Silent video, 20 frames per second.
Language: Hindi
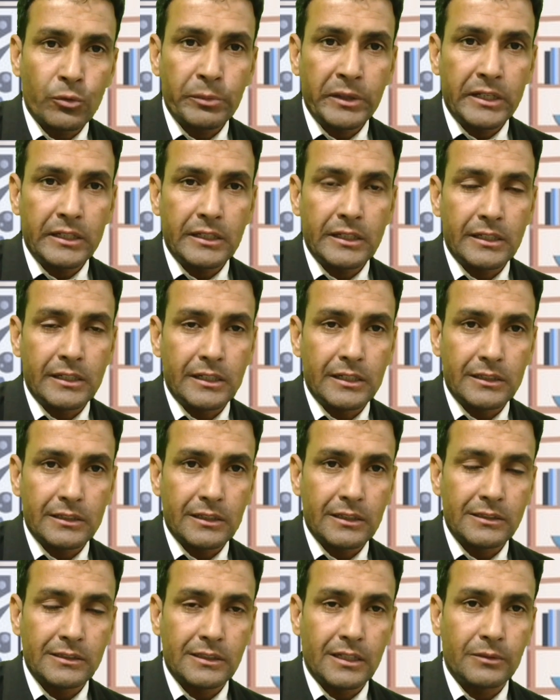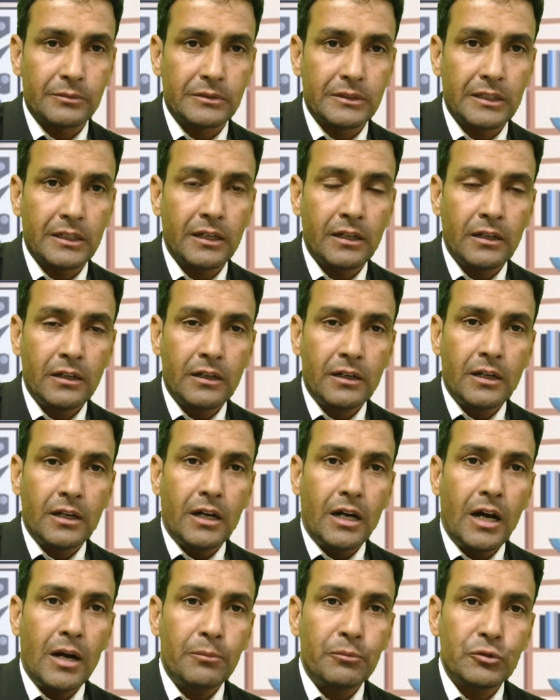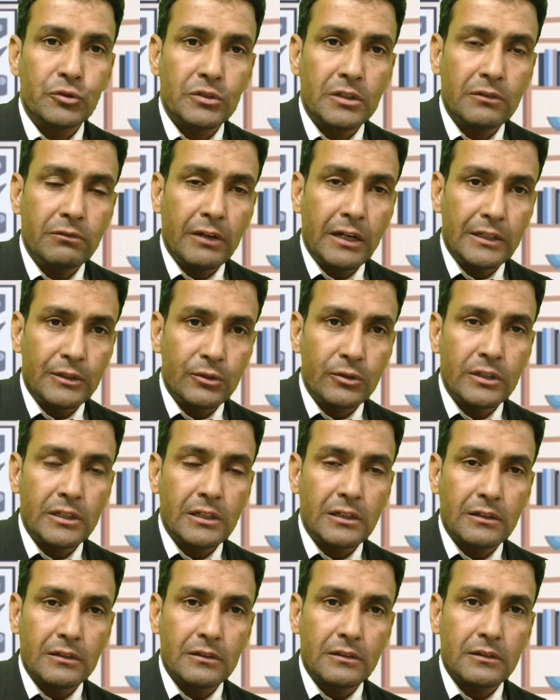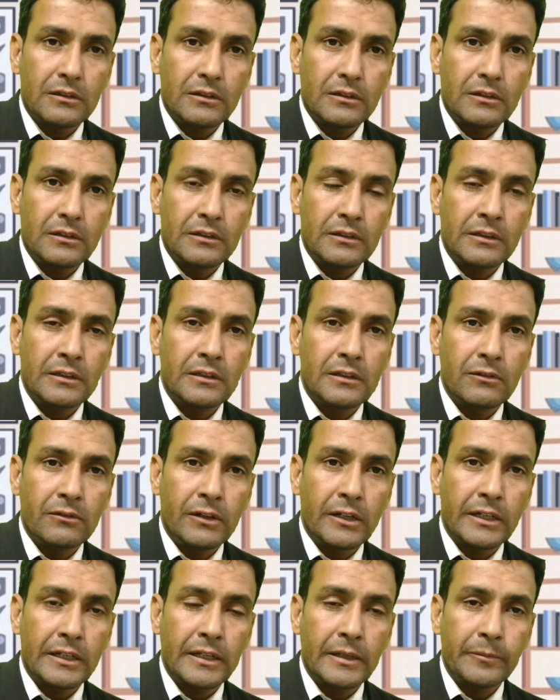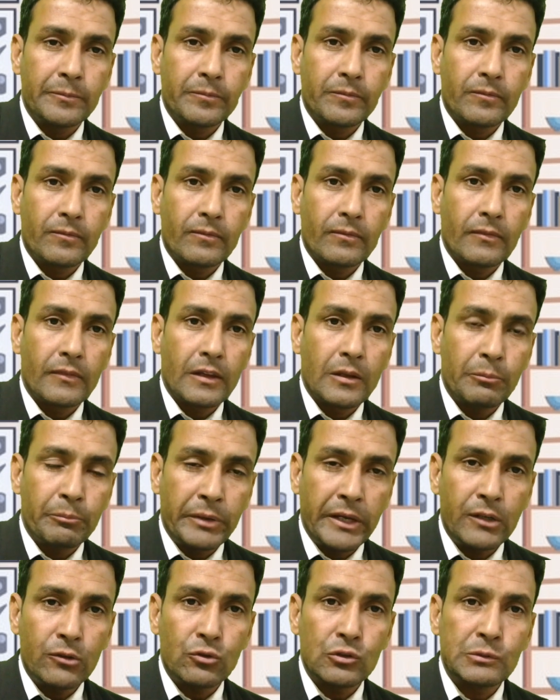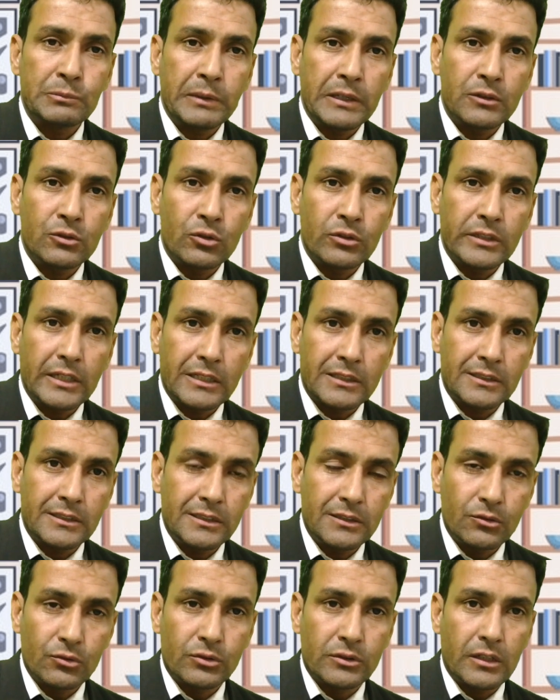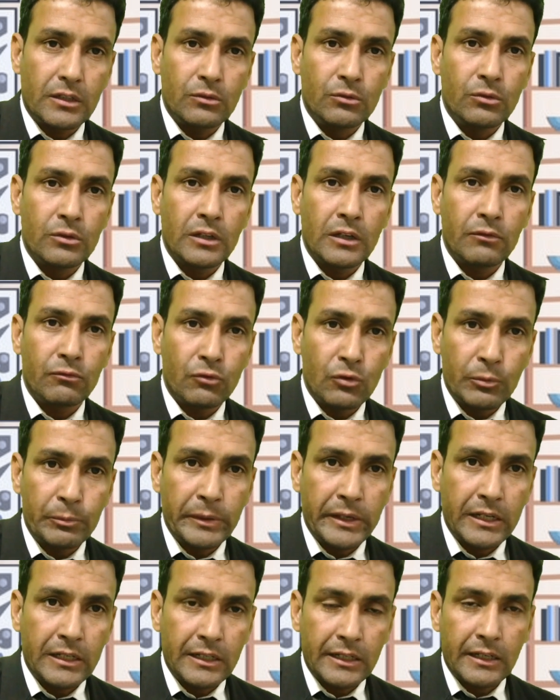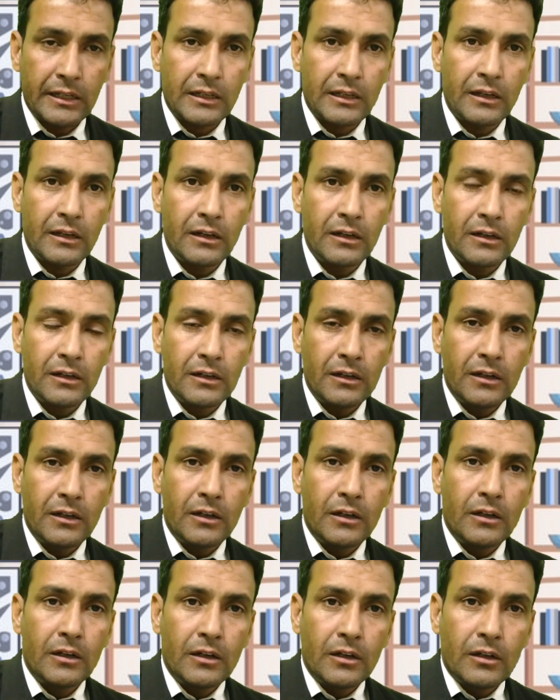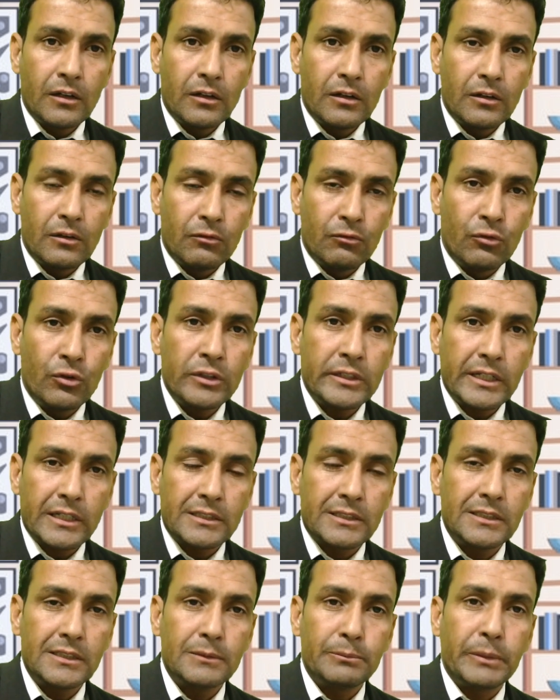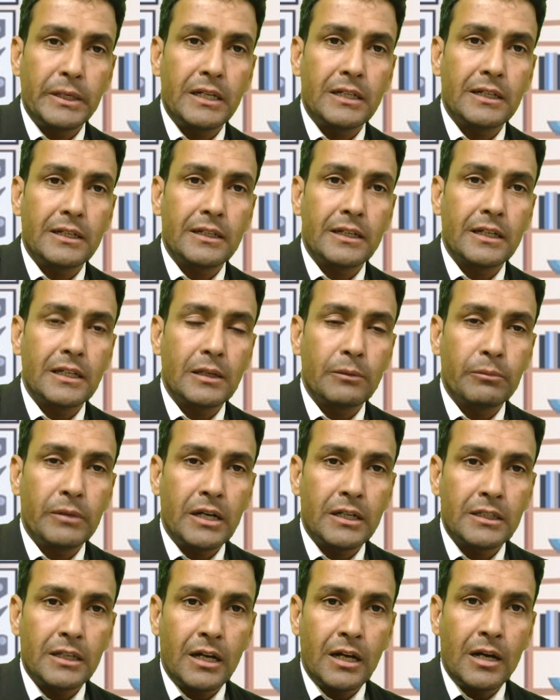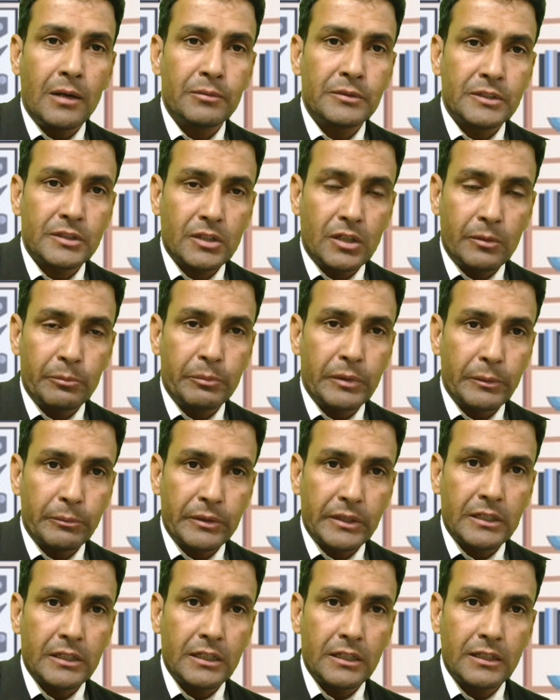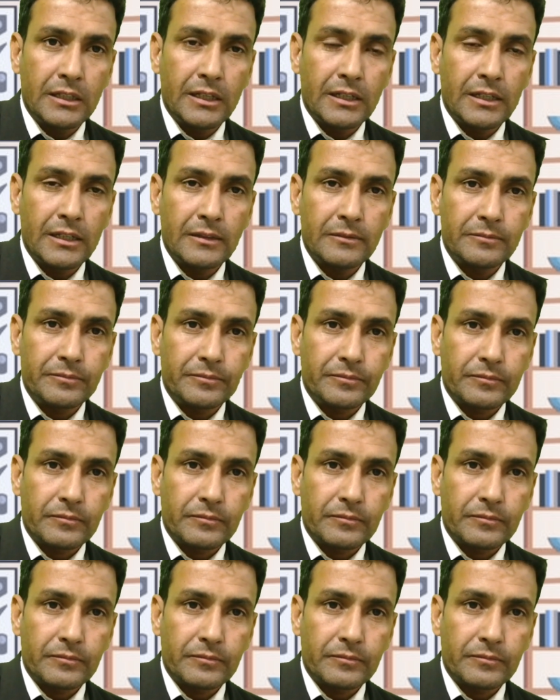गवर्नमेंट के रेट के हिसाब से आप उसकी वैल्यू निक, निकलवाएंगे फिर उस पर जो टैक्सेस उसके होंगे वो पे करेंगे वो टैक्सेस पे करने के बाद आप स्टाम्प पेपर ख़रीदेंगे